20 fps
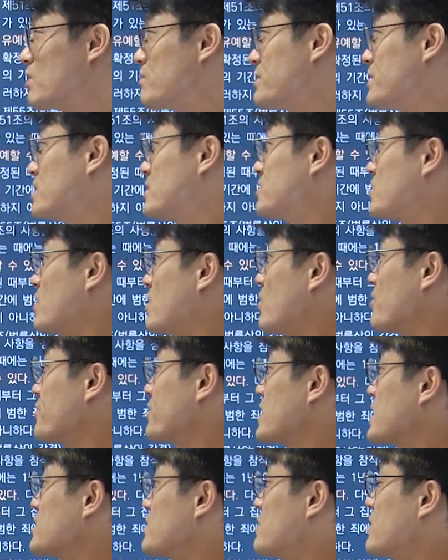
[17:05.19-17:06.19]
범위를 정,
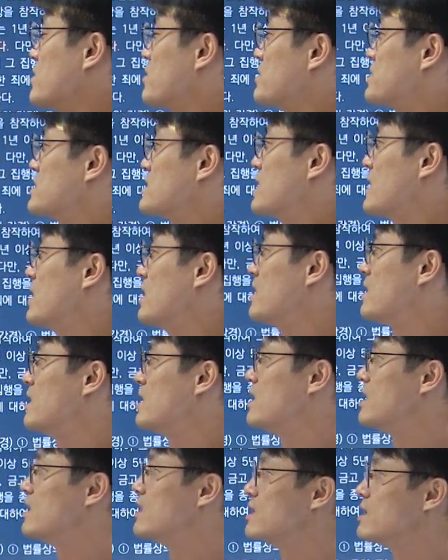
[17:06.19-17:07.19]
어떻게 정할 것인가.
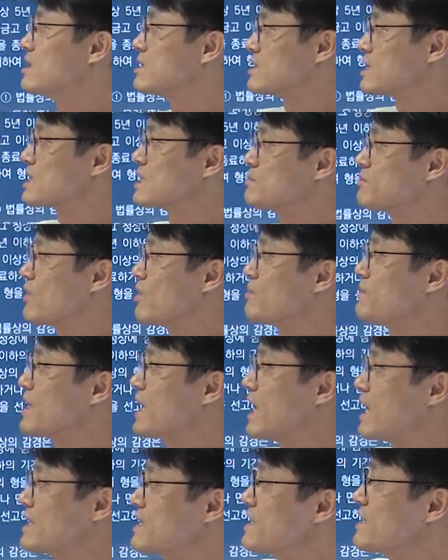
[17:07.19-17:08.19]
자, 그 범위
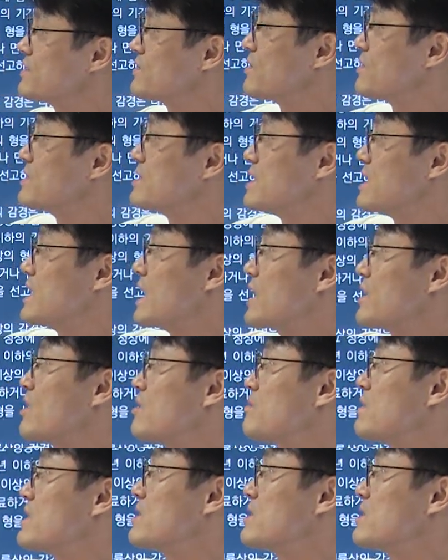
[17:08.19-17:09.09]
안에서 이제 양형